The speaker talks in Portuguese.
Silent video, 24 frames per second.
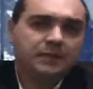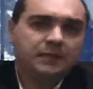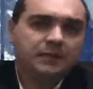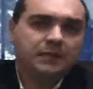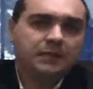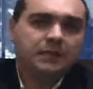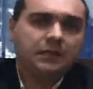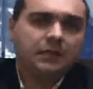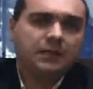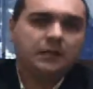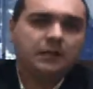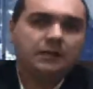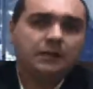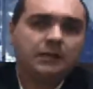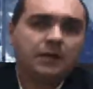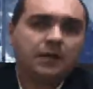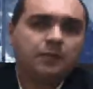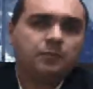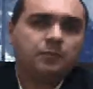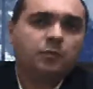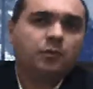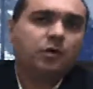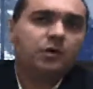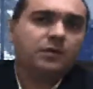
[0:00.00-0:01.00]
né? e
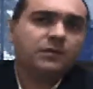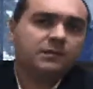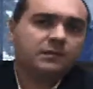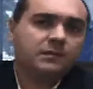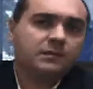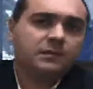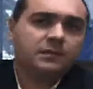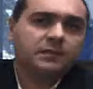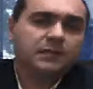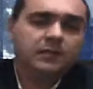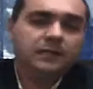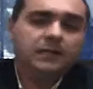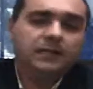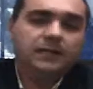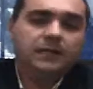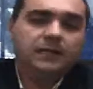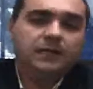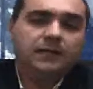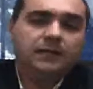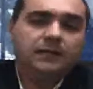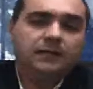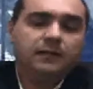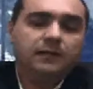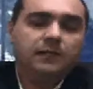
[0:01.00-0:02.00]
após
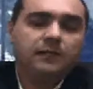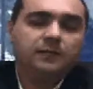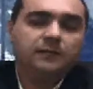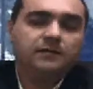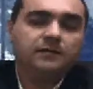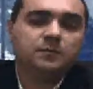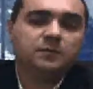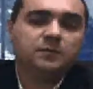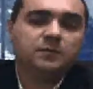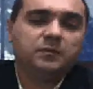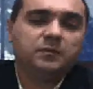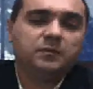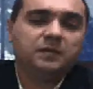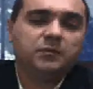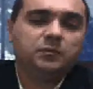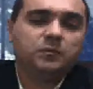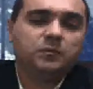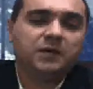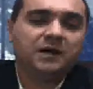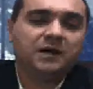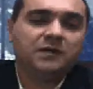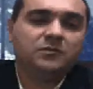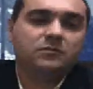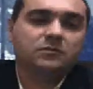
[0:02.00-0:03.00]
é, esse primeiro
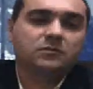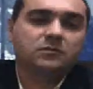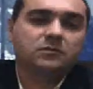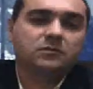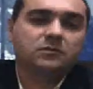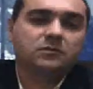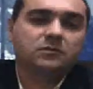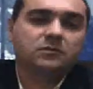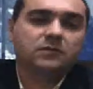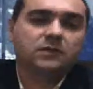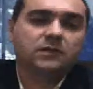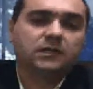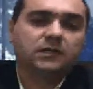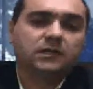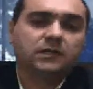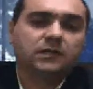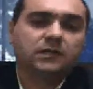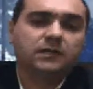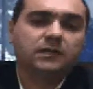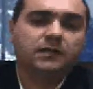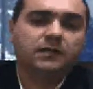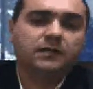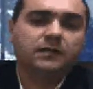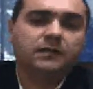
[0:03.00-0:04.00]
passo
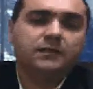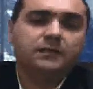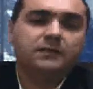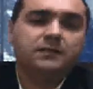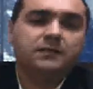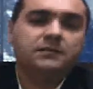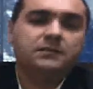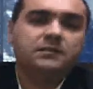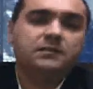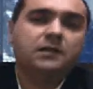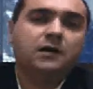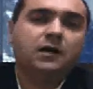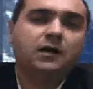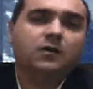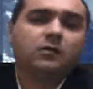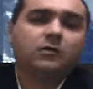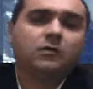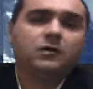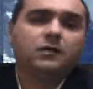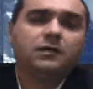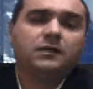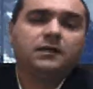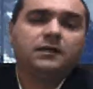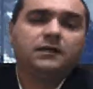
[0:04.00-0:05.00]
é,
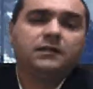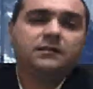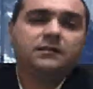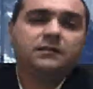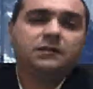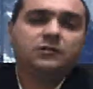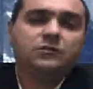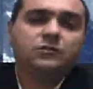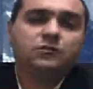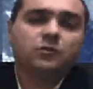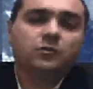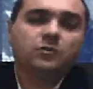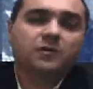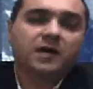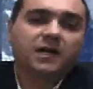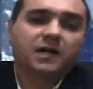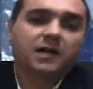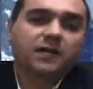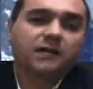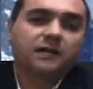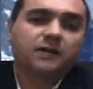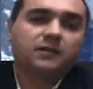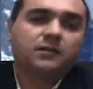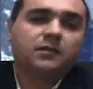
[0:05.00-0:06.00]
inicial transformar
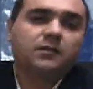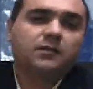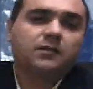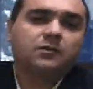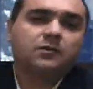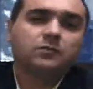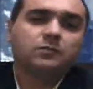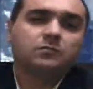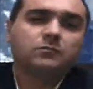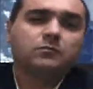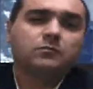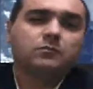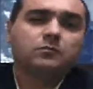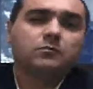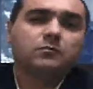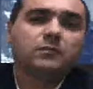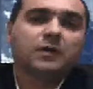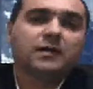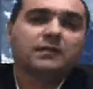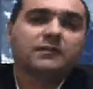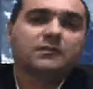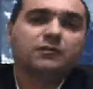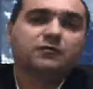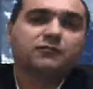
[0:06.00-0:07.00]
ela né,
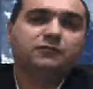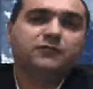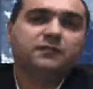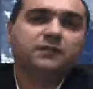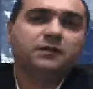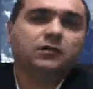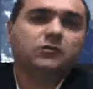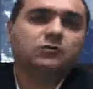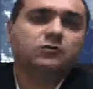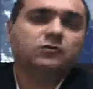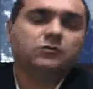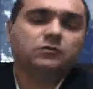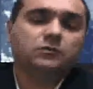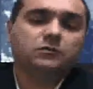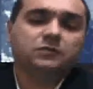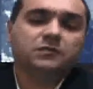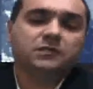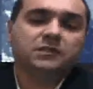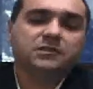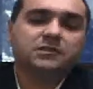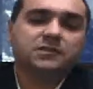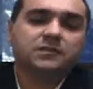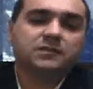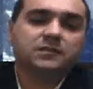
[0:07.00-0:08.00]
até o final do,
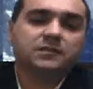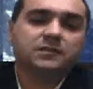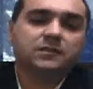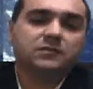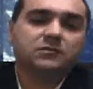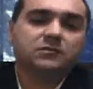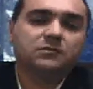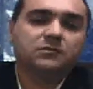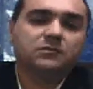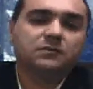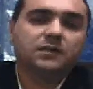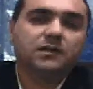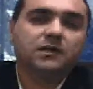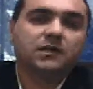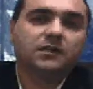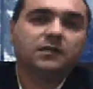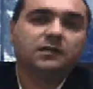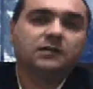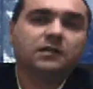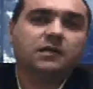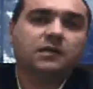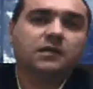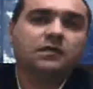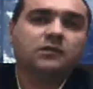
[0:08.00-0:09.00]
da gestão da,
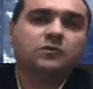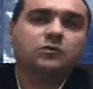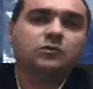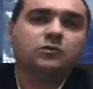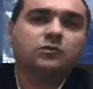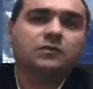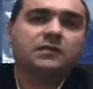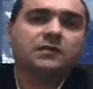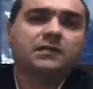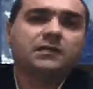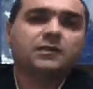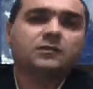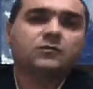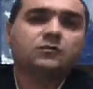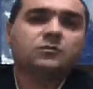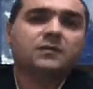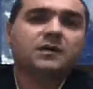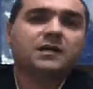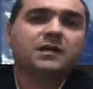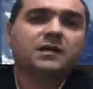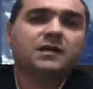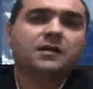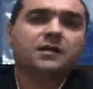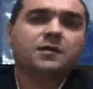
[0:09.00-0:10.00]
da reitora
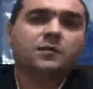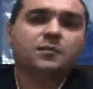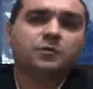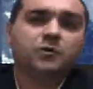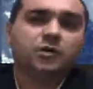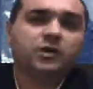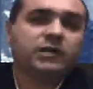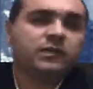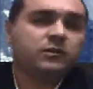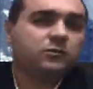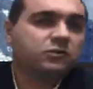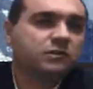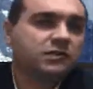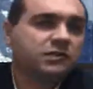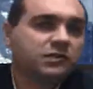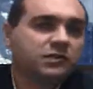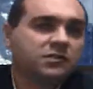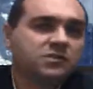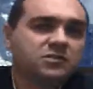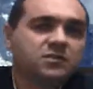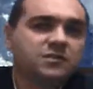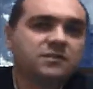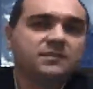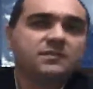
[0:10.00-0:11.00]
numa pró-reitoria de
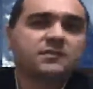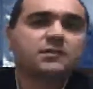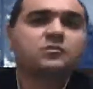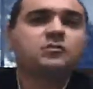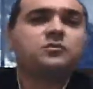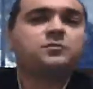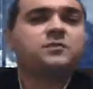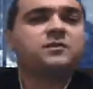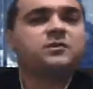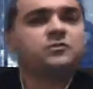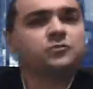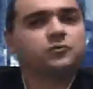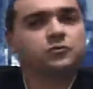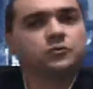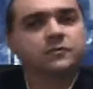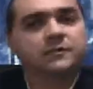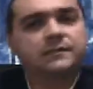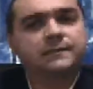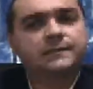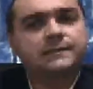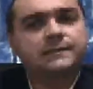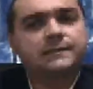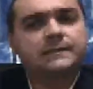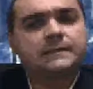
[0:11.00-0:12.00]
gestão de
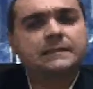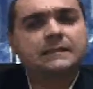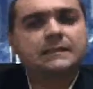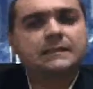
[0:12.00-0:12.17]
pessoas.